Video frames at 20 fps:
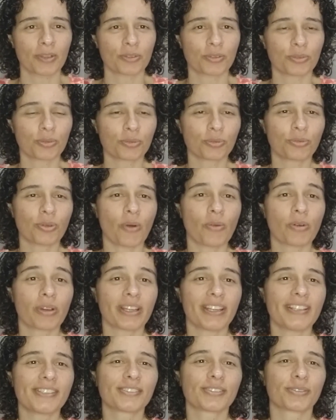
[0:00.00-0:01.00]
junto ao
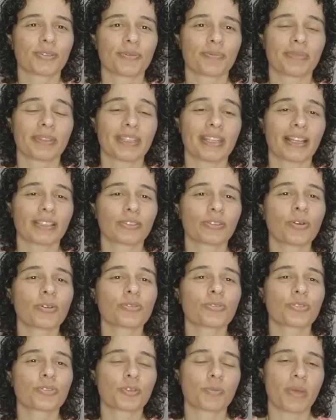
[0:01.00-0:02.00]
Cristo e a
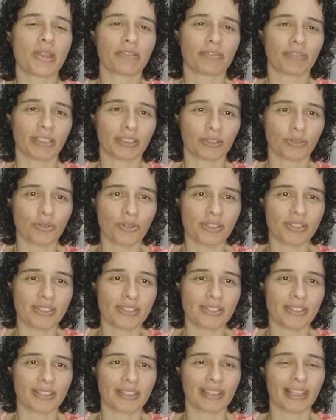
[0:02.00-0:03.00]
todos os
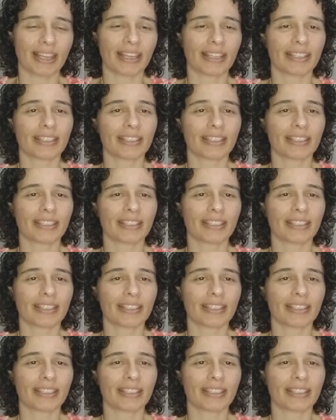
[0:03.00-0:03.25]
benfeitores né,